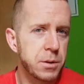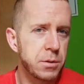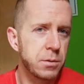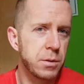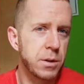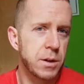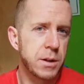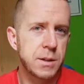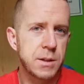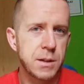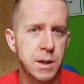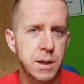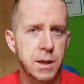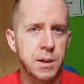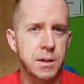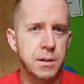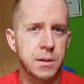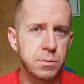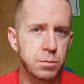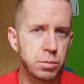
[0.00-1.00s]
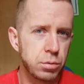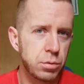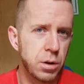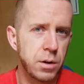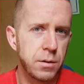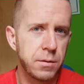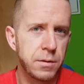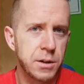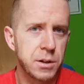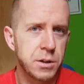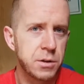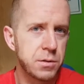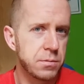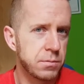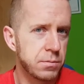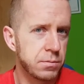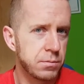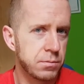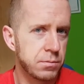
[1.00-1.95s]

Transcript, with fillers: która chce zbudować